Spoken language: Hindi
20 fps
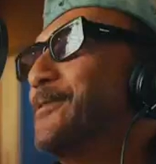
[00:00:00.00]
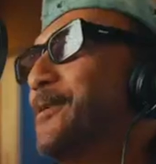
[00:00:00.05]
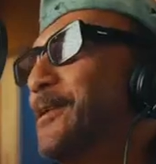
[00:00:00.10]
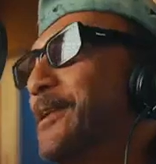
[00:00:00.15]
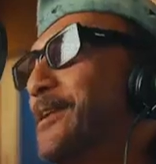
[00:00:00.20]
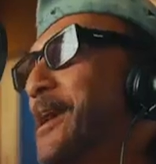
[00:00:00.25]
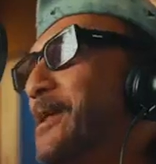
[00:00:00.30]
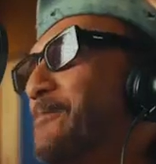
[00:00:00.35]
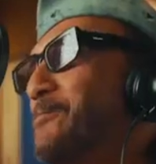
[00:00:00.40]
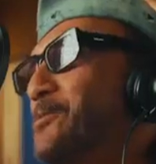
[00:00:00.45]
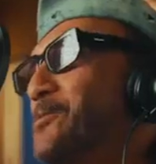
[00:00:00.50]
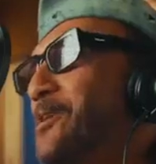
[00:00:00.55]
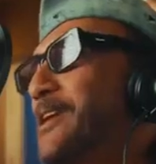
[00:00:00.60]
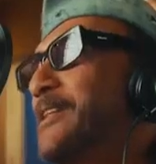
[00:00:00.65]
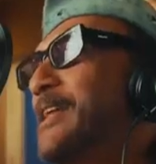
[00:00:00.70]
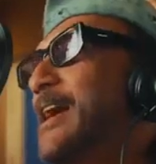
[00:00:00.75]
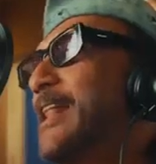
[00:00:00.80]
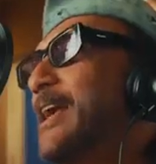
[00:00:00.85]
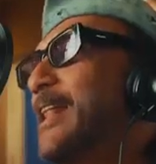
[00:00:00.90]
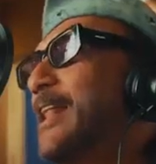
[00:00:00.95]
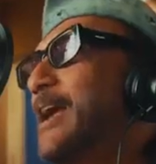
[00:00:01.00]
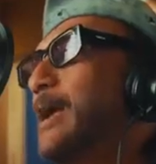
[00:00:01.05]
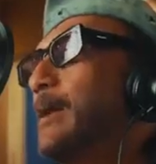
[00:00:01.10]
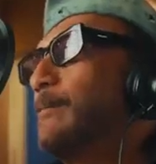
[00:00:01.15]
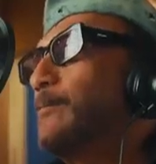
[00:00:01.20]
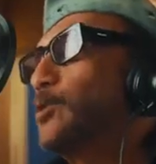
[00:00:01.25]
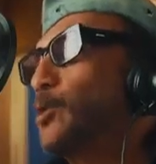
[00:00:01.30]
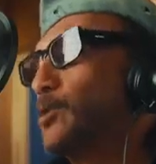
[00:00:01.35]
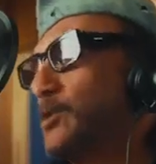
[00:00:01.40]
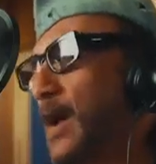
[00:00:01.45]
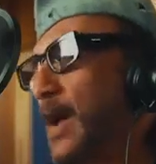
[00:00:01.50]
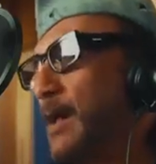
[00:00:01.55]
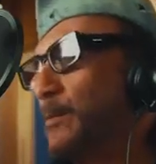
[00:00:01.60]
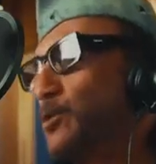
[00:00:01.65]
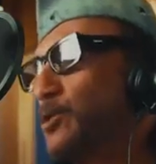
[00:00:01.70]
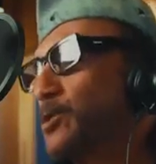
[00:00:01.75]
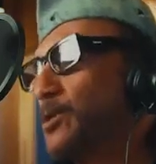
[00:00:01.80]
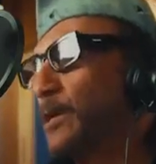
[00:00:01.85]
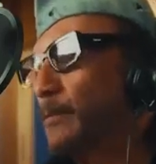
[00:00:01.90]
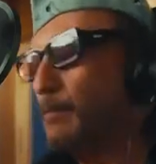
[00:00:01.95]
तूने जानबूझ कर डाला ना तू
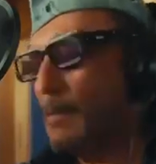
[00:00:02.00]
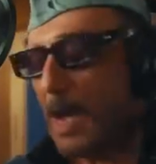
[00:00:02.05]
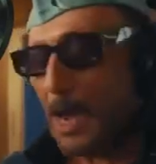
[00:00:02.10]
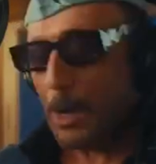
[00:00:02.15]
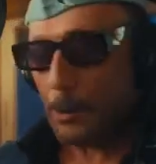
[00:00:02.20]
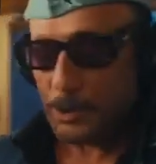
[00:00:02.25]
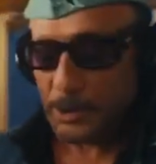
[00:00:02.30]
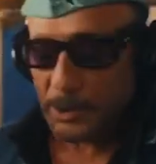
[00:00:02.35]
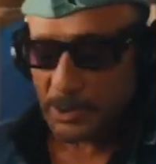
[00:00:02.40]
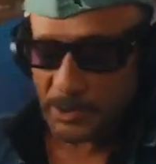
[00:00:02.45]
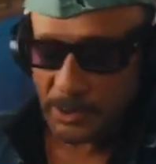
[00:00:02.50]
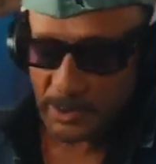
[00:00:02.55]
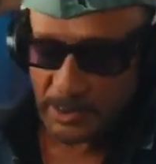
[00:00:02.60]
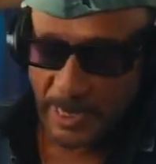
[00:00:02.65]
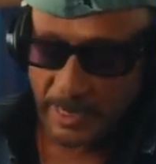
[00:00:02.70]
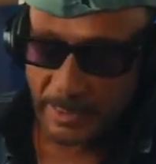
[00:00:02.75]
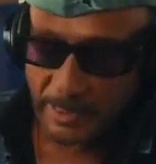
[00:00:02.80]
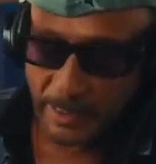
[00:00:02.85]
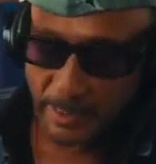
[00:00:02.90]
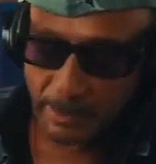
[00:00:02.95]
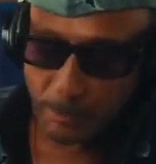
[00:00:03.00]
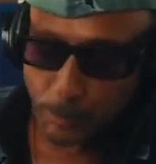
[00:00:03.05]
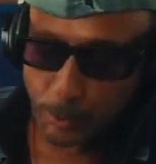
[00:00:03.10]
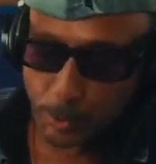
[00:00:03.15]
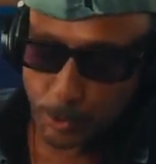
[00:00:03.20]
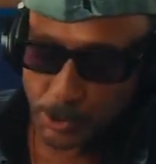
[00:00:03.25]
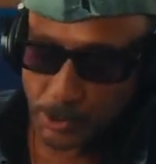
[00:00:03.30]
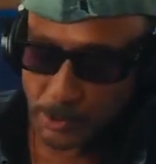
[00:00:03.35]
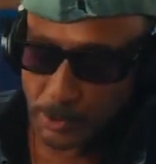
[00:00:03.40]
जानबूझ कर ना उसी जाना नहीं पूछ